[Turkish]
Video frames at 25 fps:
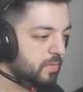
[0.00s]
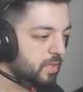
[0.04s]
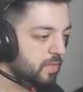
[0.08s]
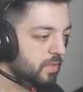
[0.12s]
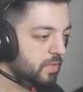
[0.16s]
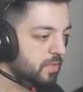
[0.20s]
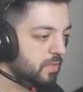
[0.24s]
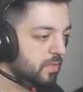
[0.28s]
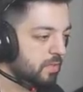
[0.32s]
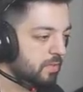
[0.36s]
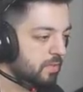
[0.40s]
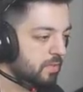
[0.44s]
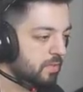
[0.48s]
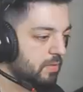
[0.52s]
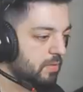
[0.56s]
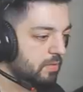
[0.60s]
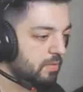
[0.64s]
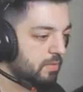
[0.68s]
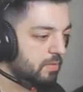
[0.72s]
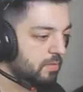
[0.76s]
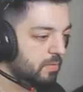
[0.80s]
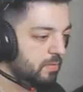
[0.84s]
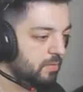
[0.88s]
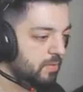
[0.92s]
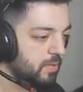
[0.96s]
dakika.
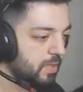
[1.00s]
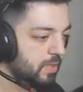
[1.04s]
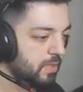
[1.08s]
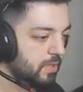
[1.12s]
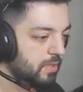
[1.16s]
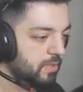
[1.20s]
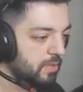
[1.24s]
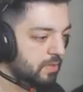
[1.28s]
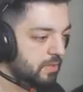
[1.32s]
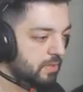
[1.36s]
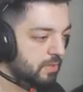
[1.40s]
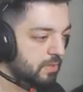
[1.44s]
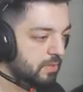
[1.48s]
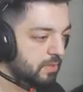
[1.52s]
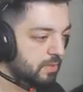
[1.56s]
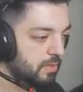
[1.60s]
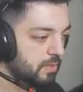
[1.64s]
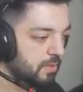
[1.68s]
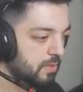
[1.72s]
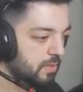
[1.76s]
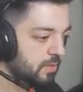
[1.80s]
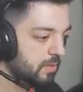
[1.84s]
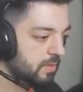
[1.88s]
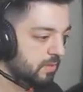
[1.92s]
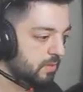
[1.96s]
Onu da al.
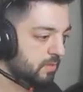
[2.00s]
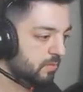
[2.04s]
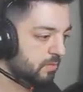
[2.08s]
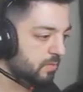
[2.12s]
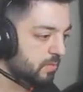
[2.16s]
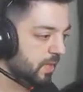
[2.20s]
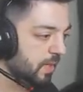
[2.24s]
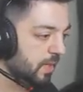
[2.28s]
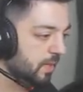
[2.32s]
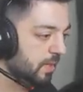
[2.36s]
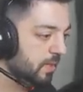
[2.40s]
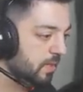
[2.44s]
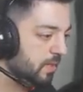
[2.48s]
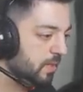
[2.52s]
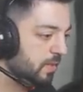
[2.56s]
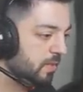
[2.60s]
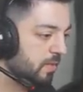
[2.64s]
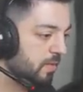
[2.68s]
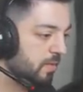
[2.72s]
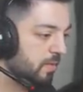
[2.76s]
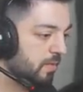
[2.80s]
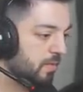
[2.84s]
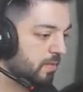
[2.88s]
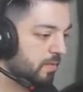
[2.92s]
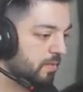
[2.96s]
Güzel.
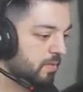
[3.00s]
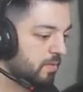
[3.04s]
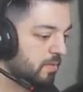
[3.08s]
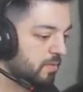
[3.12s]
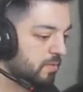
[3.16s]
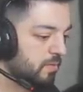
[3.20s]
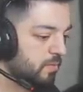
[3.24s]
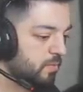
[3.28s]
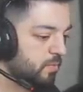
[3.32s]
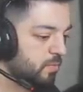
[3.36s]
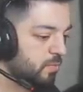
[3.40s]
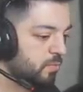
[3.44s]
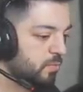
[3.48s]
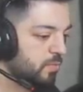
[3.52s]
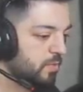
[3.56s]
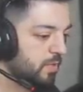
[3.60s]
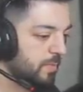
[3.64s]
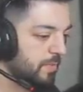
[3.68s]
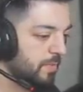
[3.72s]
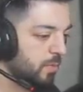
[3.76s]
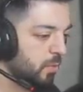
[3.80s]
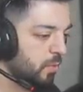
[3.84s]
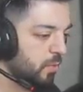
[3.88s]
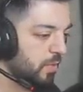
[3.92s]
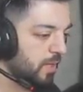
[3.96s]

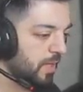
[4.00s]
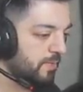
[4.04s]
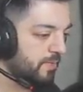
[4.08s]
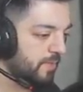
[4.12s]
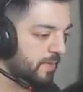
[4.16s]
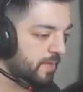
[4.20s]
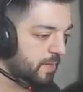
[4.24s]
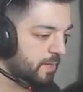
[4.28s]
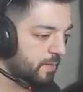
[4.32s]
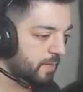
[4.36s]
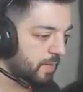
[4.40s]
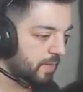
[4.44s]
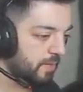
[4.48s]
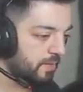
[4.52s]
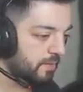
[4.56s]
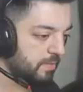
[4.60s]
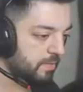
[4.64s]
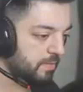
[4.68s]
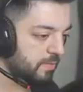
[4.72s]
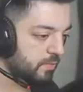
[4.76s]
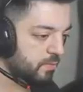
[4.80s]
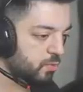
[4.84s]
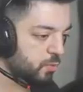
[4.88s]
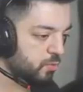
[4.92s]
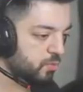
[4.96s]
Burada bir olay var ama
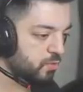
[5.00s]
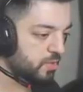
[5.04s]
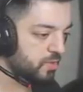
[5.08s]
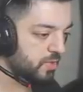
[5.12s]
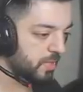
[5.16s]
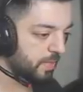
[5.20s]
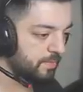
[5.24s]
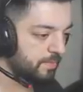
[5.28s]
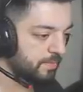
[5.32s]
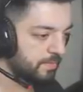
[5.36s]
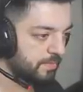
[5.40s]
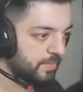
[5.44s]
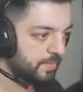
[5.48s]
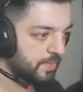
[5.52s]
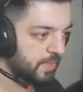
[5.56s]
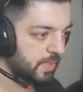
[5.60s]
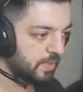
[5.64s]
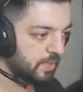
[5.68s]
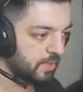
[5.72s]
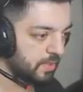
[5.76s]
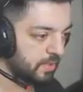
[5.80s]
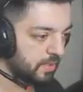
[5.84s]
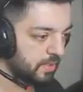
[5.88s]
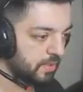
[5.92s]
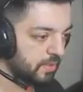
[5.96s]
çözeceğim. Bir
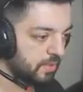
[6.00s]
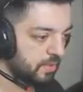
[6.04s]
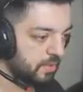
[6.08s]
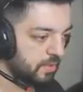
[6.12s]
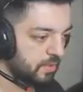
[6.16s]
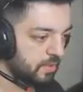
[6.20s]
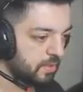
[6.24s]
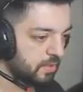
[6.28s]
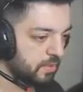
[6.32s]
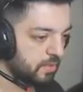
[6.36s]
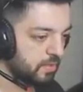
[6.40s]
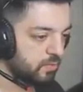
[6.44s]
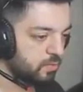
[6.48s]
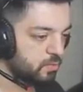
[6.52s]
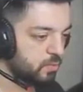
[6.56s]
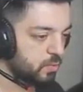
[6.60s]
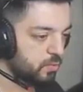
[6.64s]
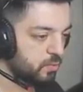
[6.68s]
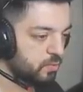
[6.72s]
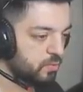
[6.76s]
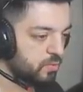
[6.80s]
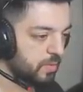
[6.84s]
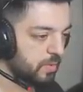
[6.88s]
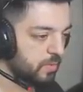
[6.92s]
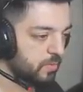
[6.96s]
dakika.
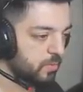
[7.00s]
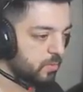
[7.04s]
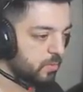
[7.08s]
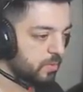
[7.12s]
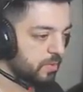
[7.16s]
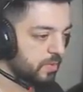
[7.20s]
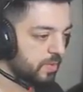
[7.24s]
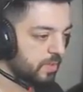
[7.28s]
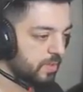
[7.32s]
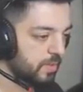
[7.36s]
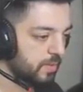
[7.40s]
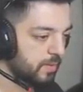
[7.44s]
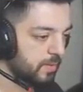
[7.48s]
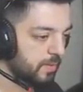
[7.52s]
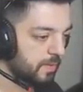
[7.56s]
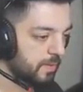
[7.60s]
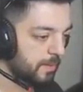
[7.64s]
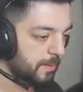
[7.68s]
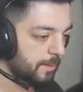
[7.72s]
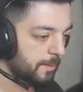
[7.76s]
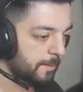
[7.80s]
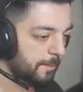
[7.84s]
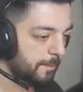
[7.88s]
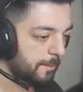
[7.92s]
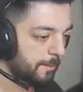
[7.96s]
Çözeceğim o olayı.
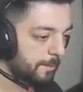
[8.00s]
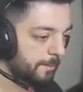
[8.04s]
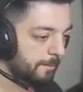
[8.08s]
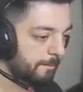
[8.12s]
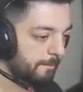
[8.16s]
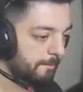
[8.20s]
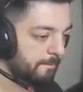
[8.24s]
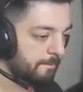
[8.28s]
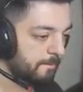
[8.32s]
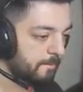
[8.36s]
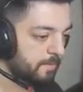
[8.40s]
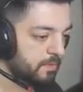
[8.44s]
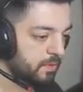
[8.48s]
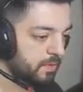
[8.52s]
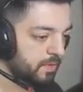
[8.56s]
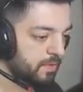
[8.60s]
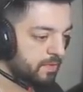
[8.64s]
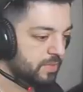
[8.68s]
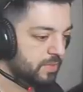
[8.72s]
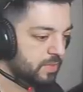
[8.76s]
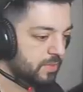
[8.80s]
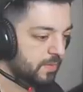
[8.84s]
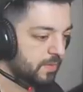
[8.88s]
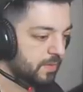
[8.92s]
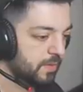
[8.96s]

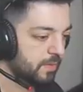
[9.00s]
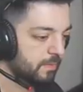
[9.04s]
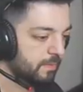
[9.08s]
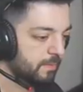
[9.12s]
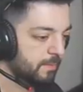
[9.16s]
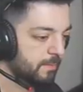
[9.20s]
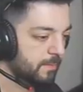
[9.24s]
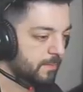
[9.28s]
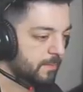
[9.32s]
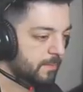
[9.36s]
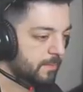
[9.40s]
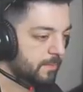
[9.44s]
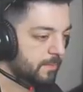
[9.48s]
Şöyle çık bakalım.